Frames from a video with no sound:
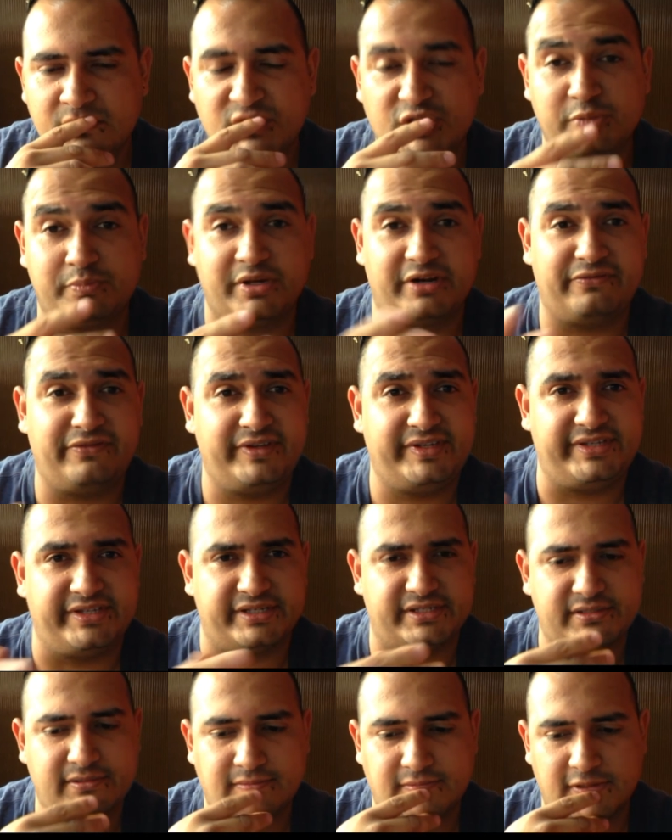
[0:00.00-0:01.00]

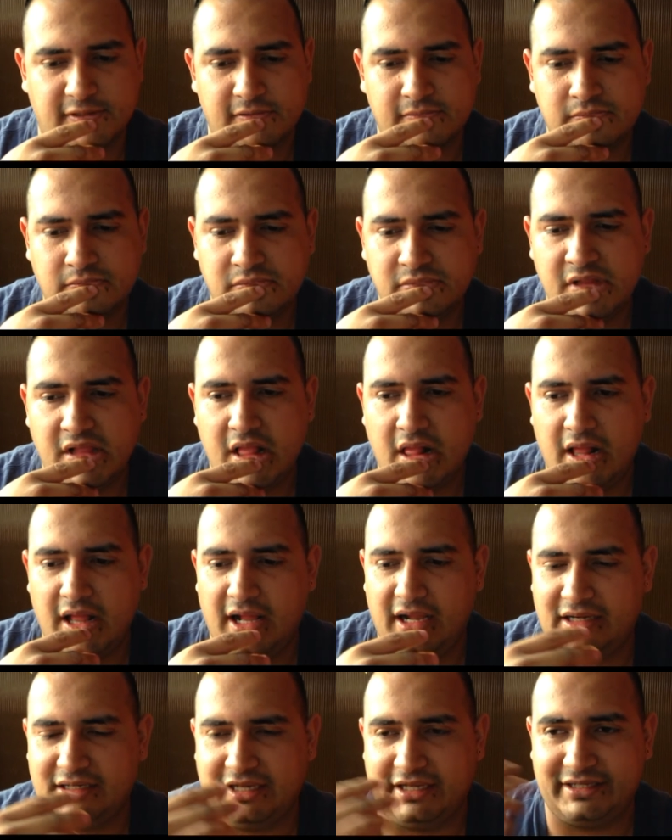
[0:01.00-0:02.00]
superficies,
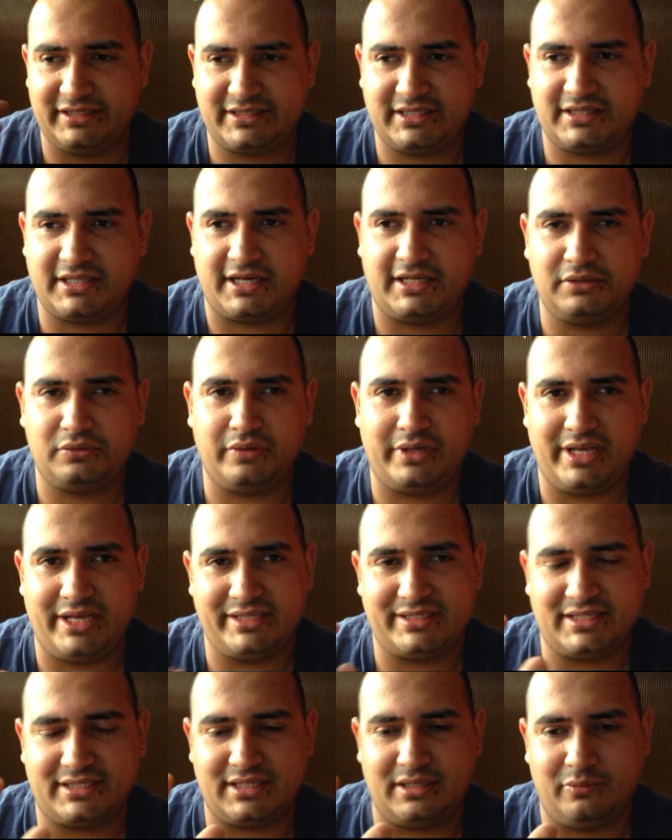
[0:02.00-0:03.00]
En esta tarántula,
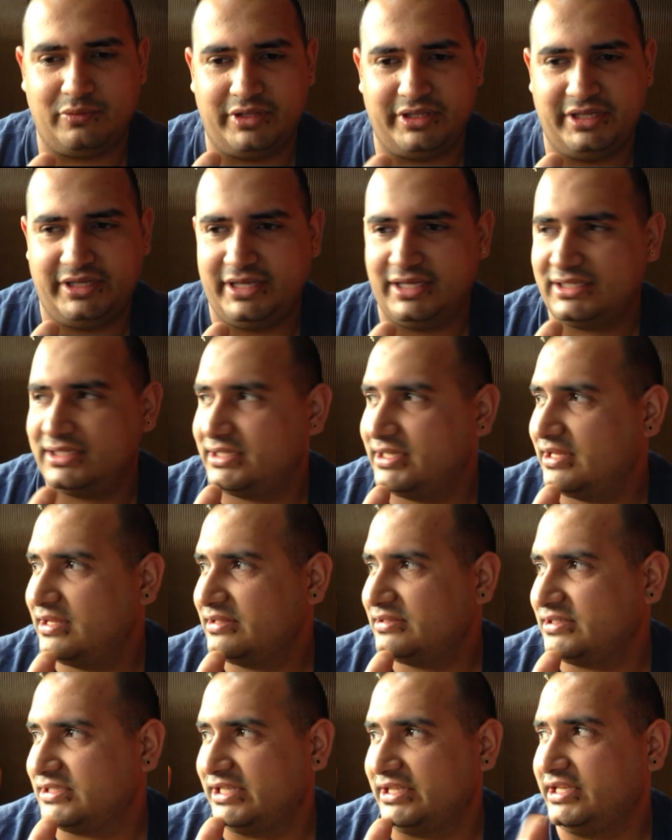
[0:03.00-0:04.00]
estas almohadillas
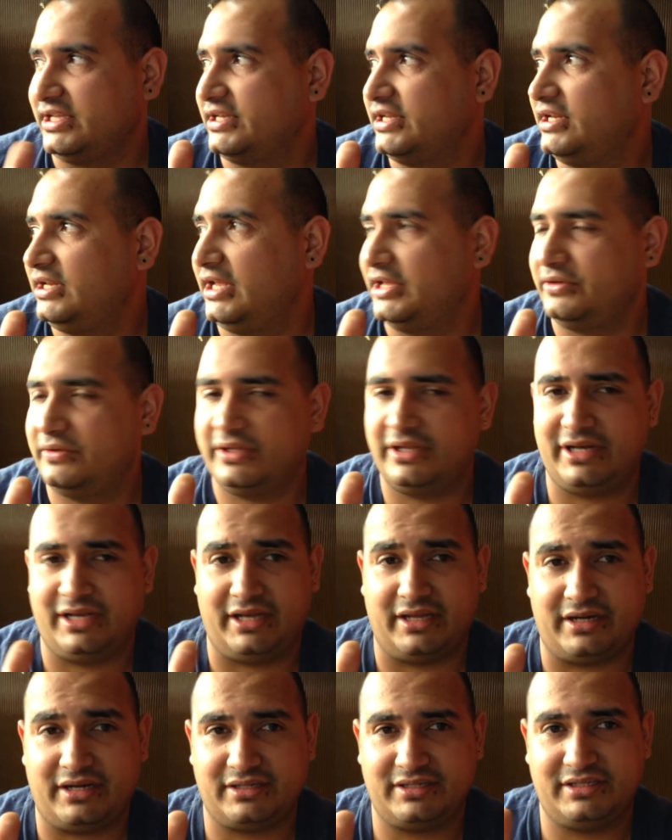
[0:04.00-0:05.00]
que tiene le ayudan a
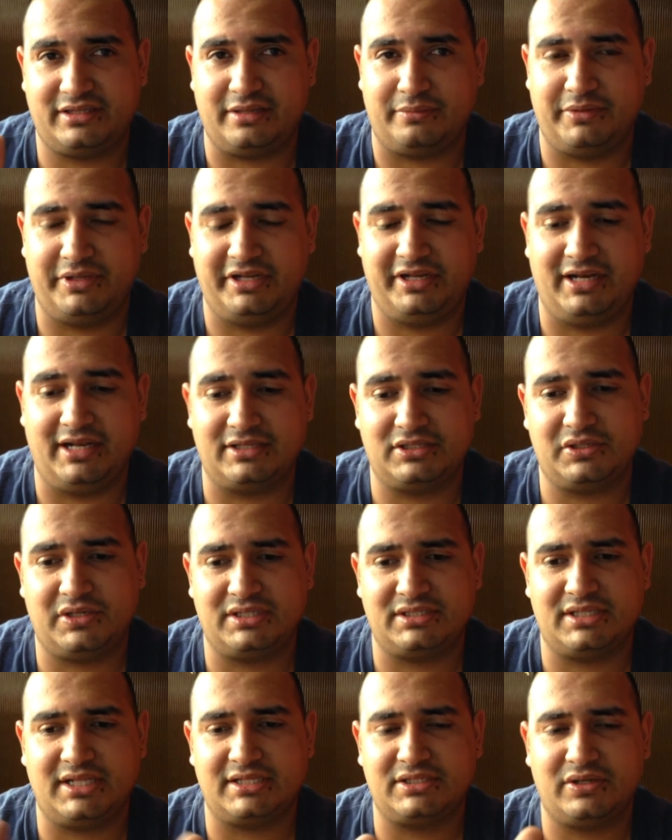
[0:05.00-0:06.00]
agarrarse también en las
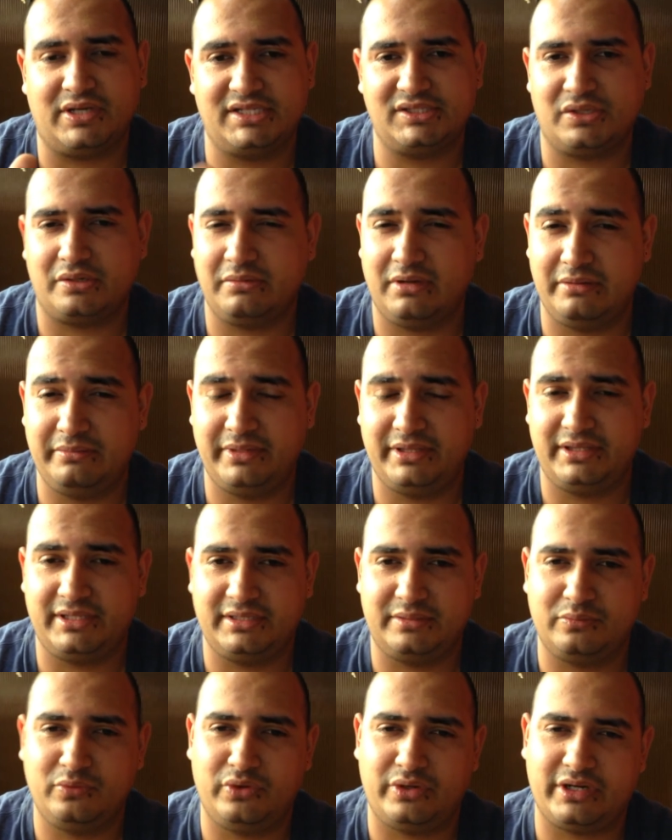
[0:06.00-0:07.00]
hojas. Las hojas normalmente
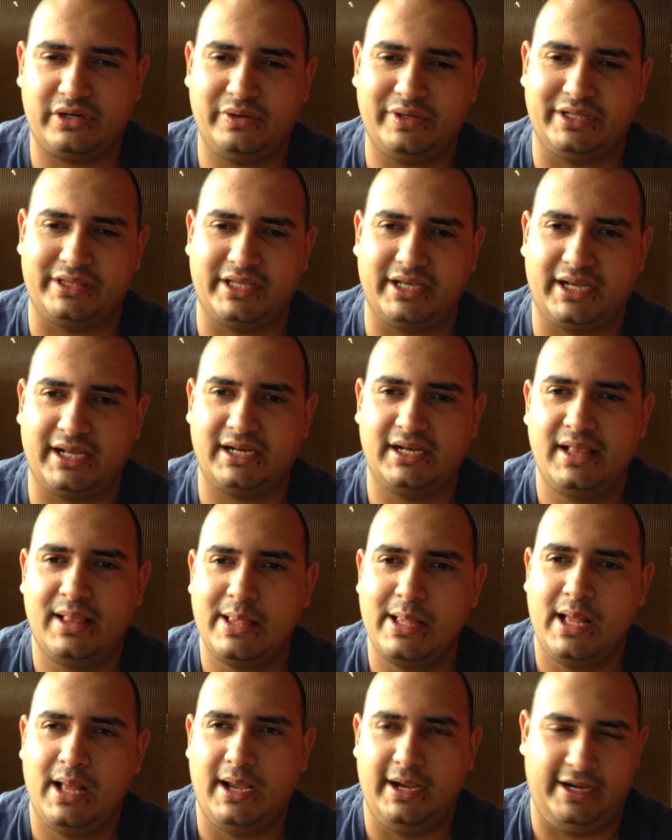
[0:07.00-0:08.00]
es muy raro que tengan
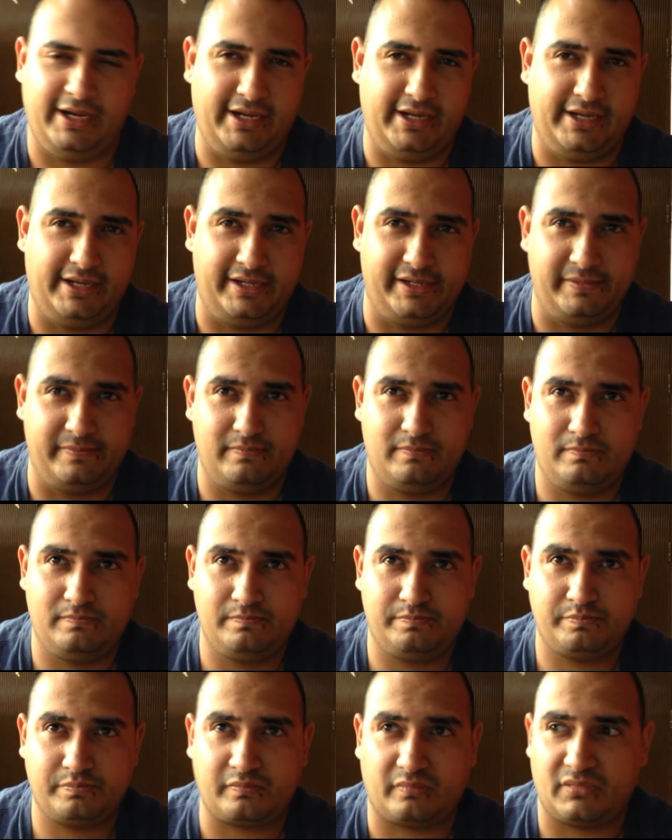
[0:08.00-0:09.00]
eh, eh,
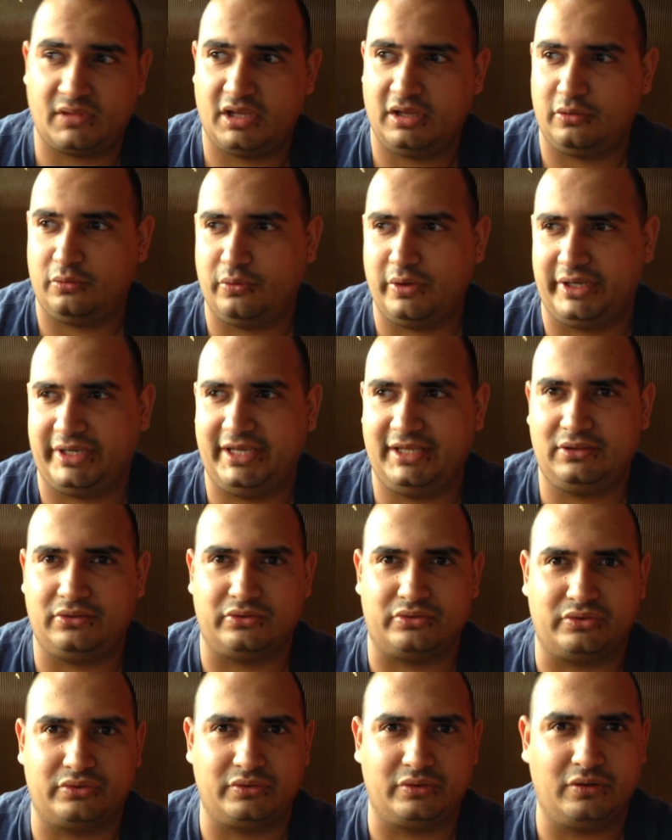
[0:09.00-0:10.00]

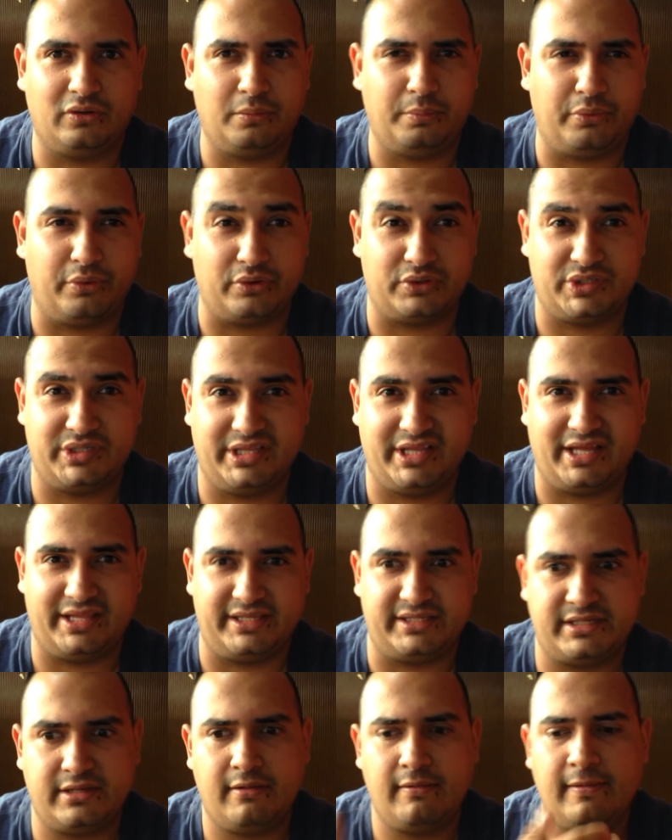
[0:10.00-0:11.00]
huequitos o no,
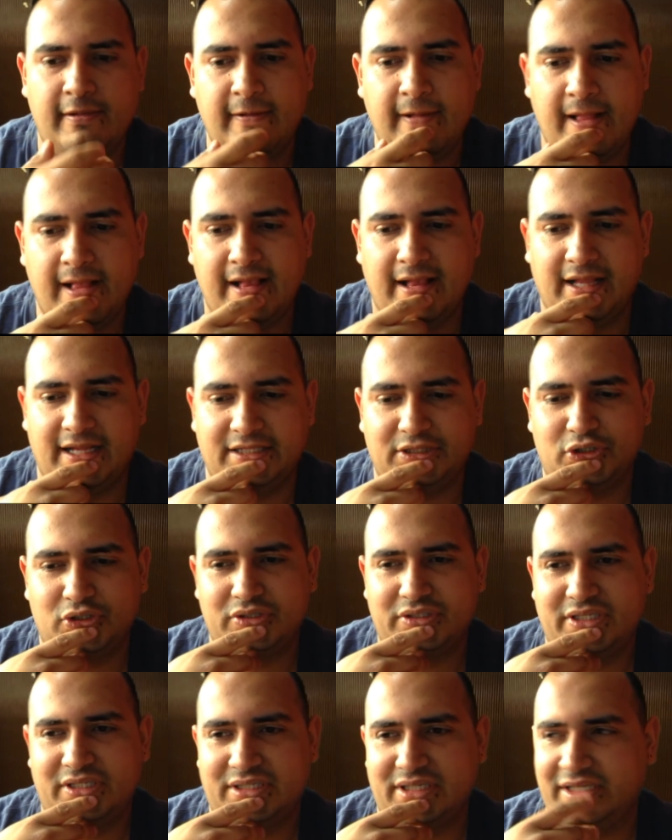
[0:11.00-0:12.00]
porosidades.
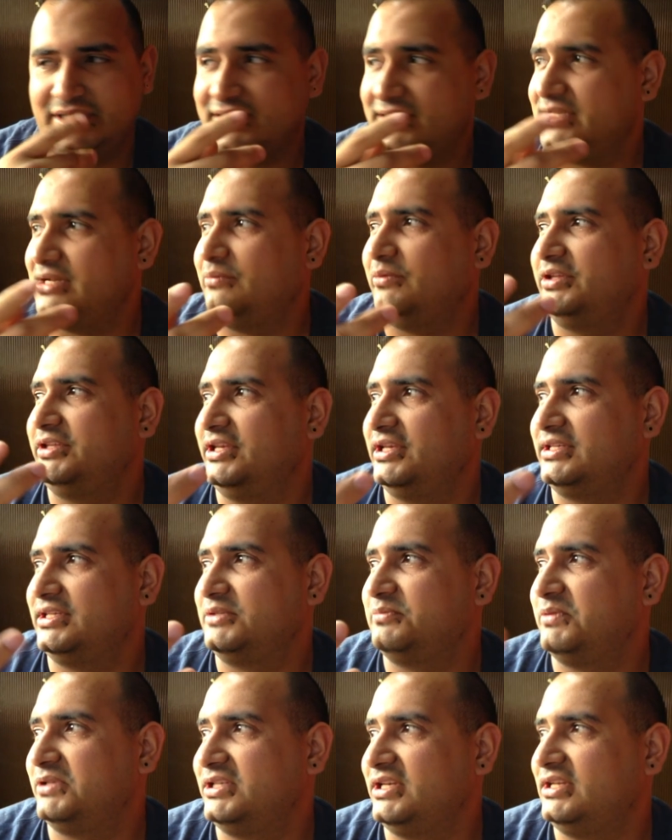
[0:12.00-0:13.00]
Entonces esas almohadillas
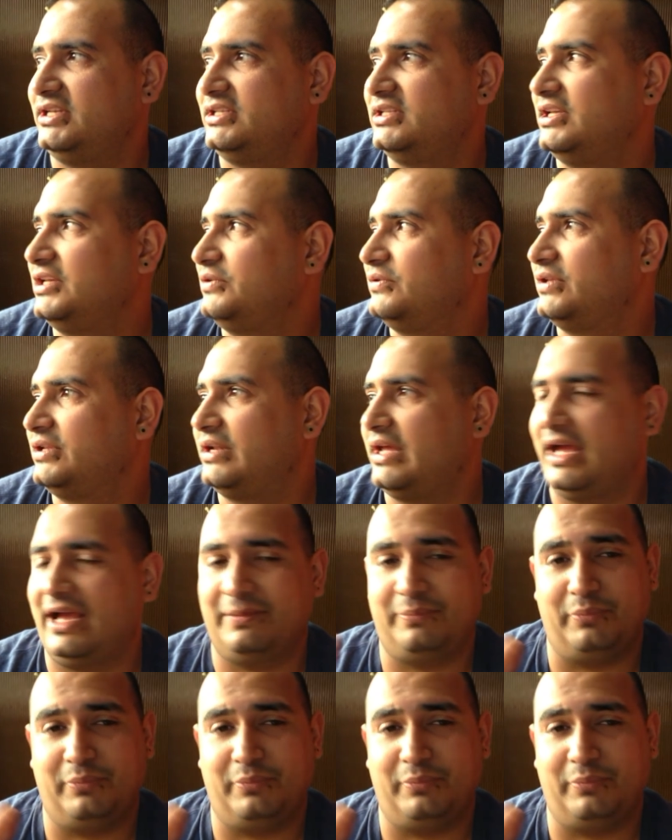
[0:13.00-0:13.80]
especiales le ayudan a